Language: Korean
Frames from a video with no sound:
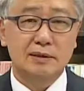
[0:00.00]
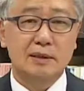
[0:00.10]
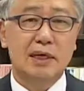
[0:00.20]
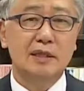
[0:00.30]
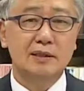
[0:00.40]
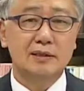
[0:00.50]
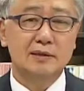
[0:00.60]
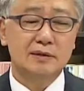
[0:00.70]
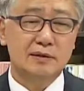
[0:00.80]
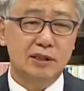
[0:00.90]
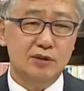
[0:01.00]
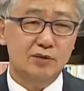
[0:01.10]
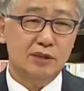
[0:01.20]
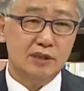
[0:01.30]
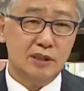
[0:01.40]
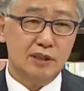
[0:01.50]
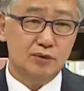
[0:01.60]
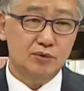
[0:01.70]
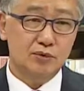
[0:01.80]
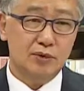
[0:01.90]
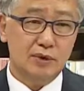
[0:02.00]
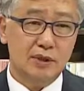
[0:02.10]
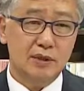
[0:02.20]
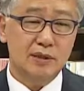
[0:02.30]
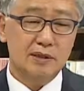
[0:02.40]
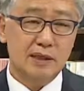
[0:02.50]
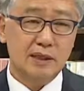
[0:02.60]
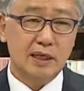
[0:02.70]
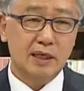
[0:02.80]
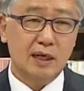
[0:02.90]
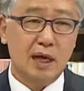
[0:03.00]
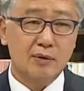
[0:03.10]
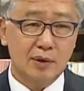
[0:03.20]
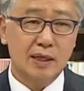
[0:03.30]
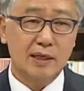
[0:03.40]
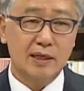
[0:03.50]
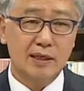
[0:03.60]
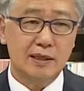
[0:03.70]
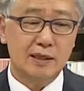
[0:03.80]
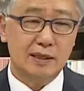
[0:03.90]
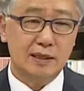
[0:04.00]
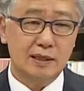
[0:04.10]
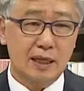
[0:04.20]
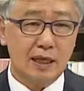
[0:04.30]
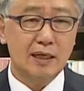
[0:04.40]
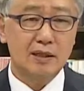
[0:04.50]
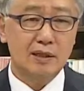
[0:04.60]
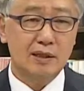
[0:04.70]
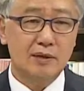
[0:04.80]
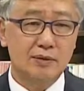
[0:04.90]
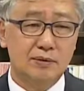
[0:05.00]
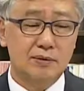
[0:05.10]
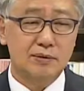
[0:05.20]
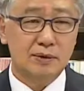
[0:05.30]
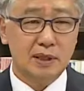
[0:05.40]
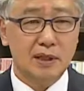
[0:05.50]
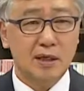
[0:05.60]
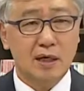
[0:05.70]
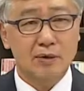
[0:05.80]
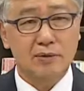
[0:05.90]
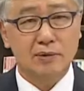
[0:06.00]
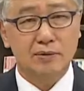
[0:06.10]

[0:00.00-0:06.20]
그러한 음, 제주 정책 연구를 상당히 강화해 나가야 된다고 생각을 하고